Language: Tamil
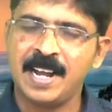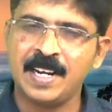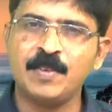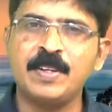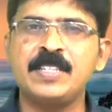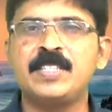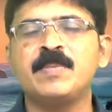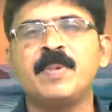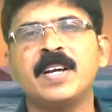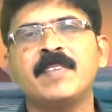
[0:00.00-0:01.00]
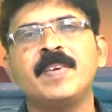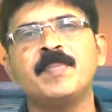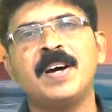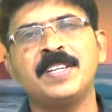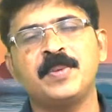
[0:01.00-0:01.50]
ஆண்டவர் நிச்சயமாகவே
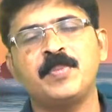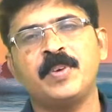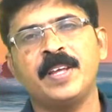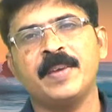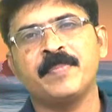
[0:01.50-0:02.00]
மாற்றி போட